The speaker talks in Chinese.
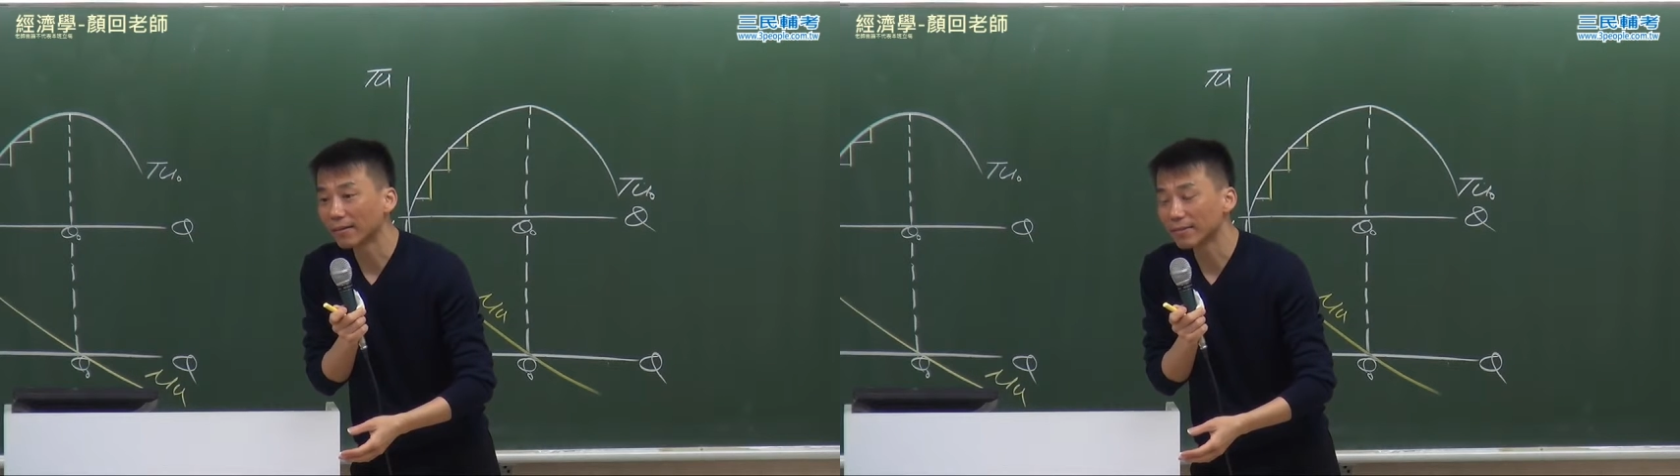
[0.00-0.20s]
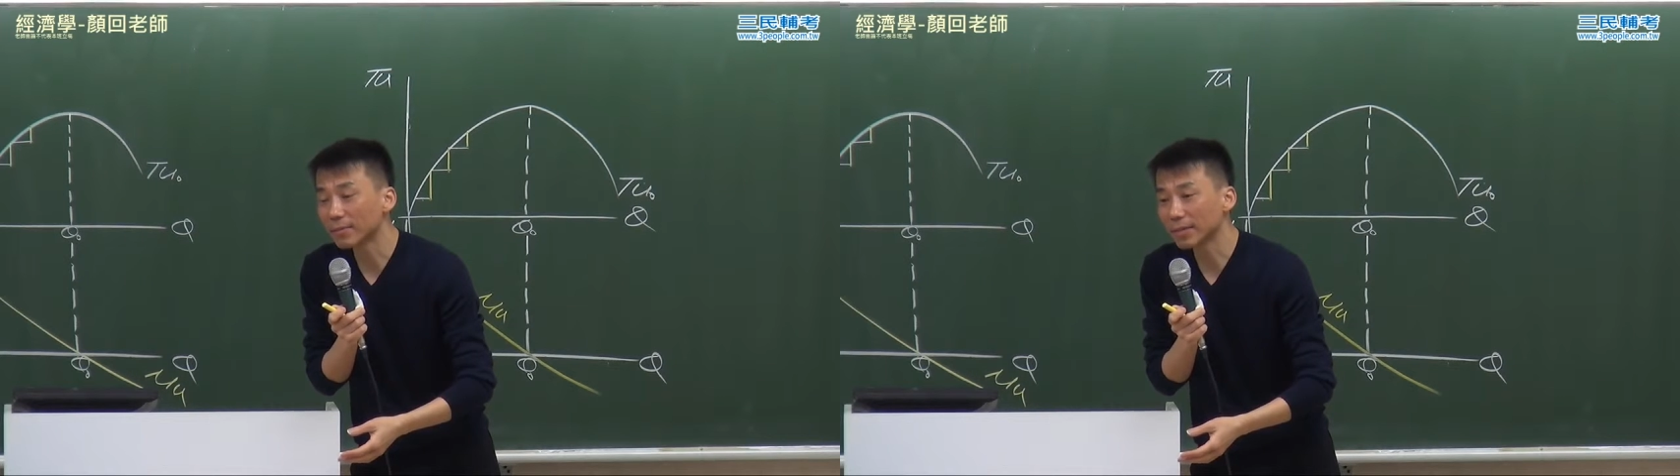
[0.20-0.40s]

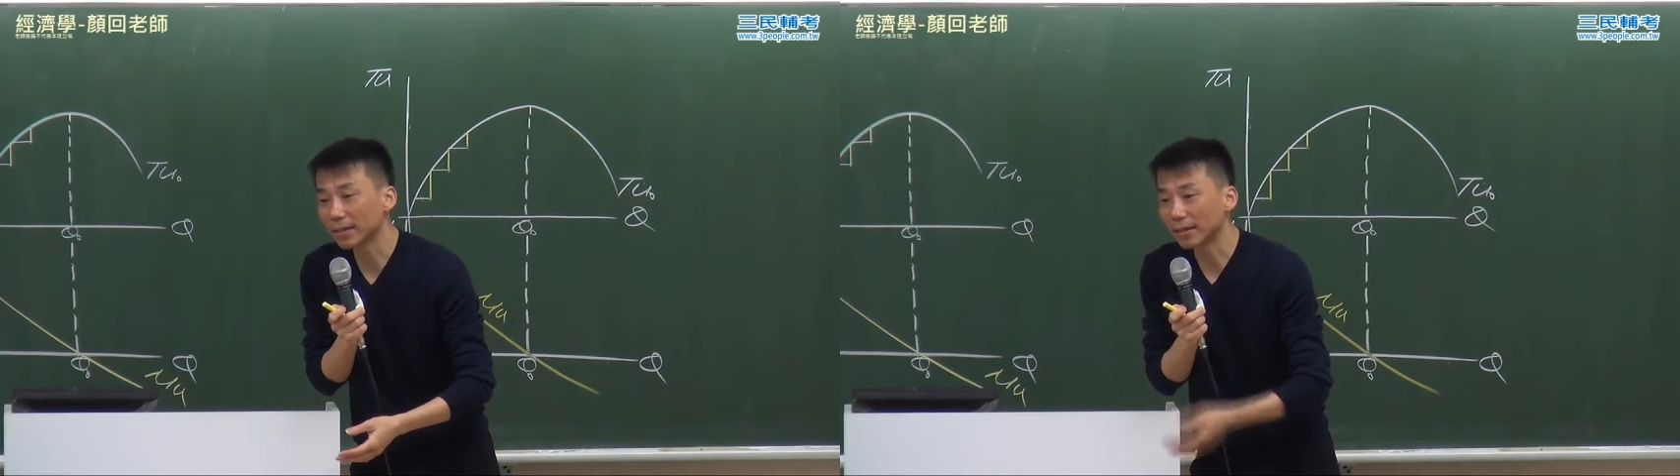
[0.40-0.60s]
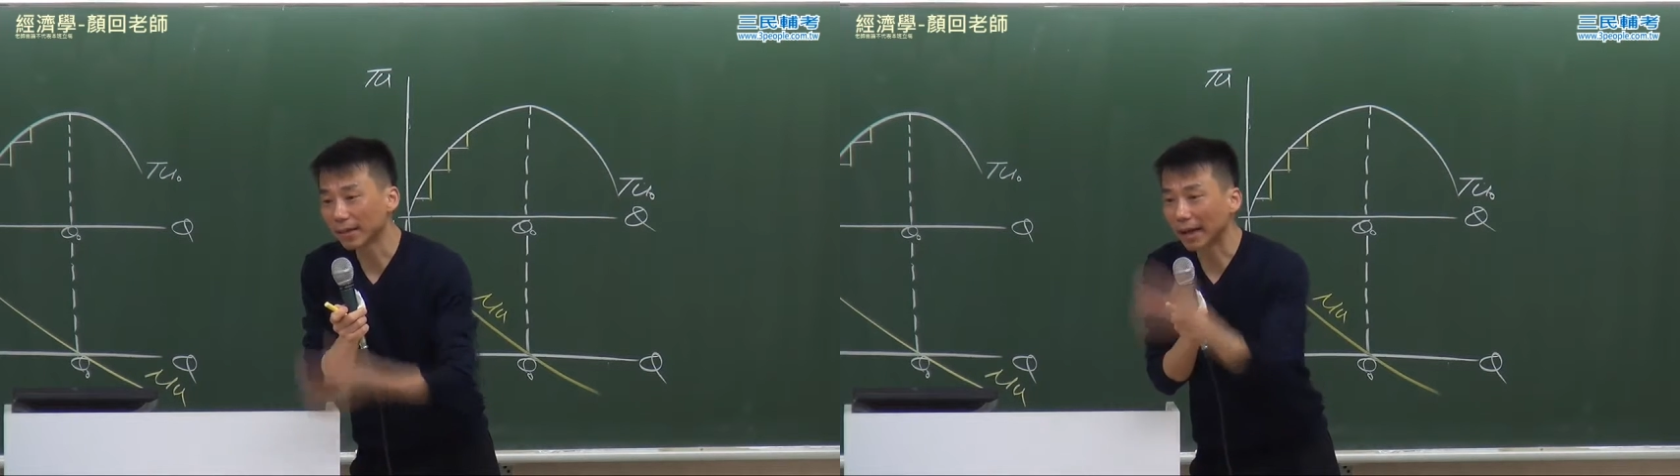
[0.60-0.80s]
是不
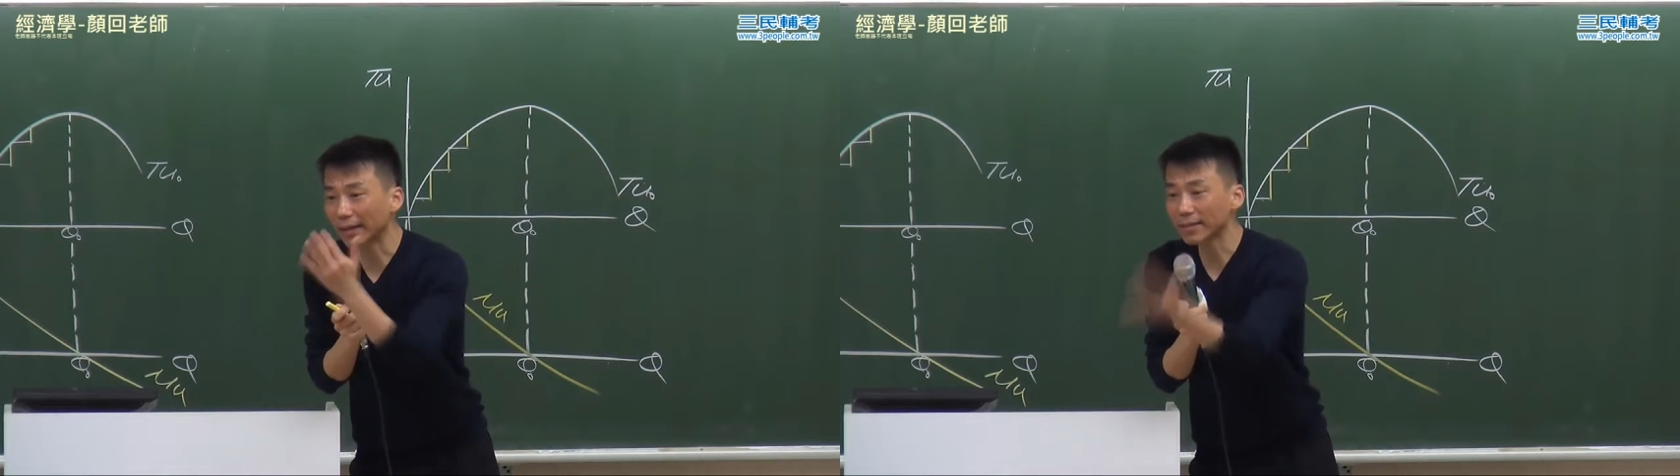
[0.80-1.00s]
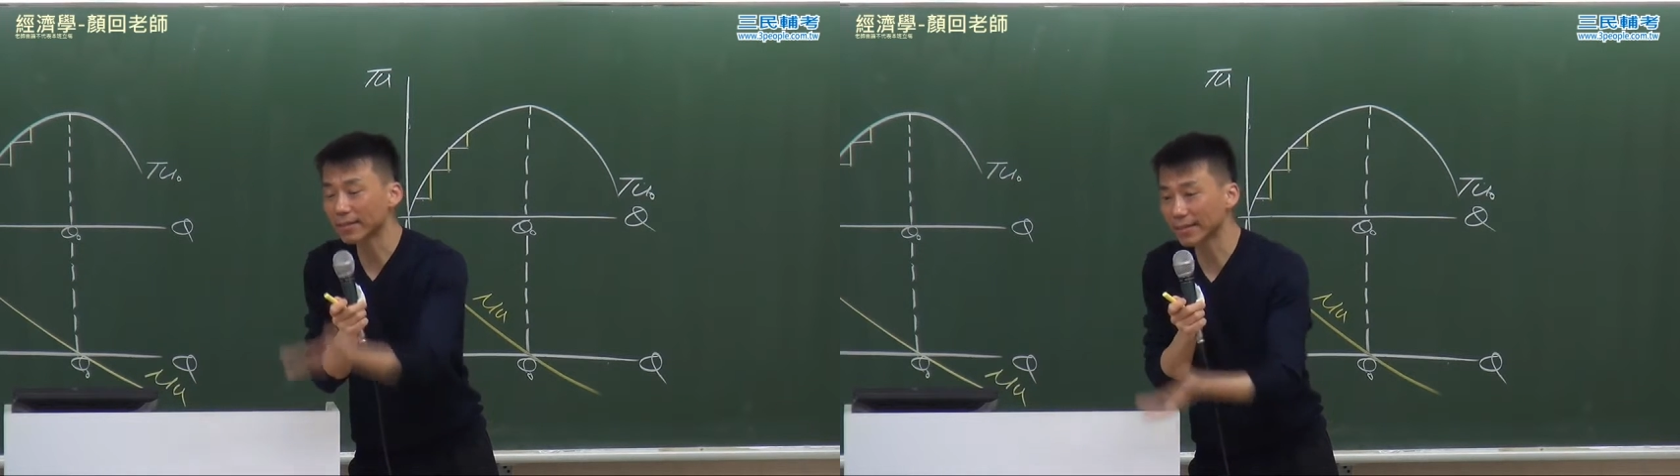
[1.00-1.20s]
是？刚
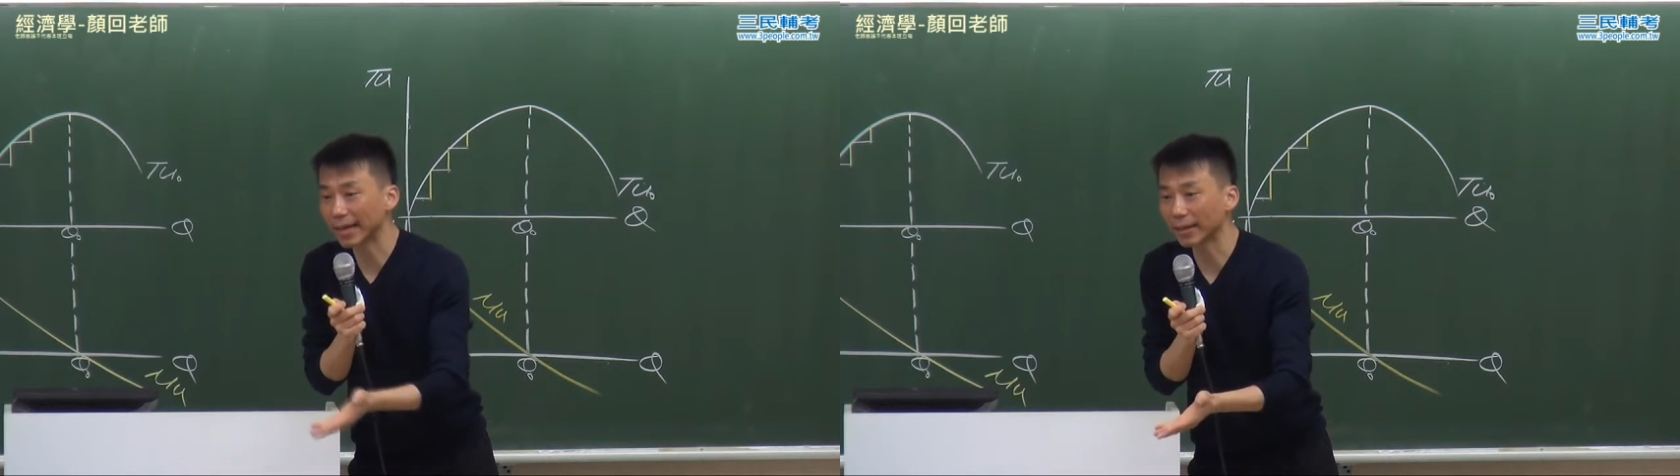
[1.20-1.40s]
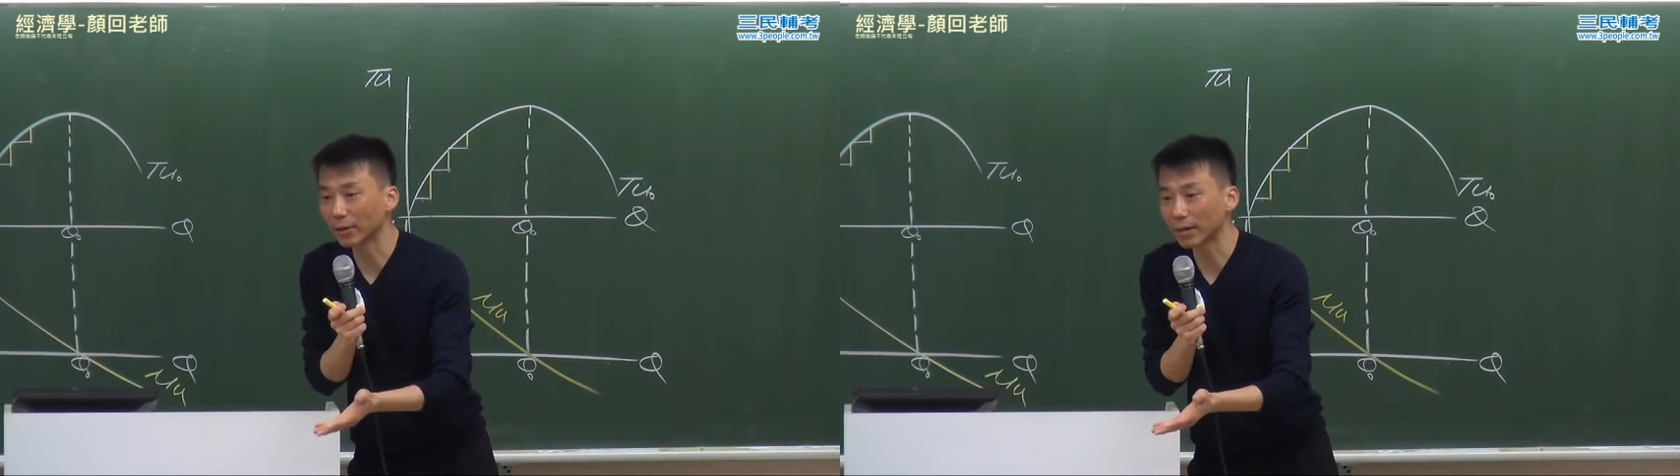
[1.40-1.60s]
认识
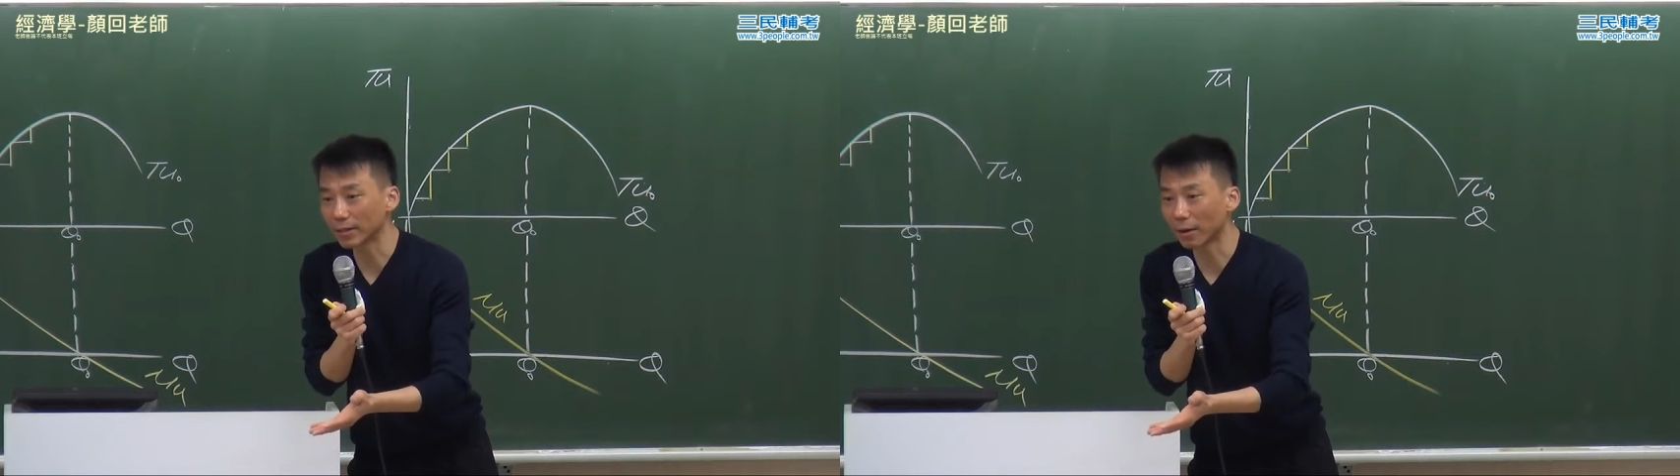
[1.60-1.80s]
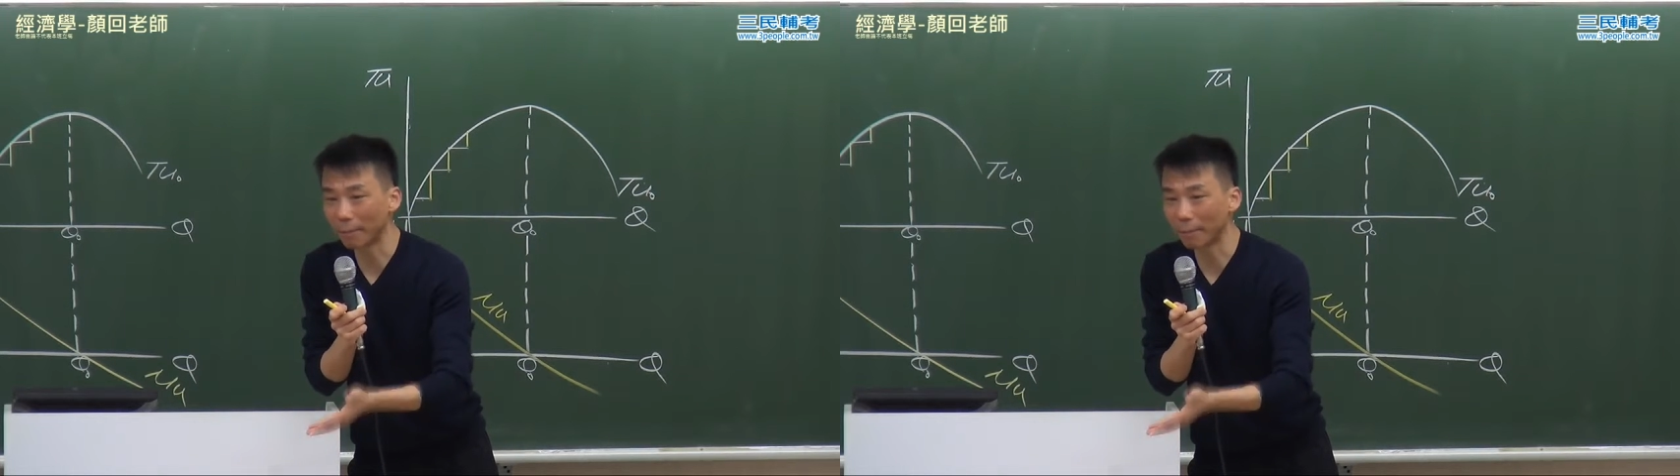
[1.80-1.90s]
三个月的时候，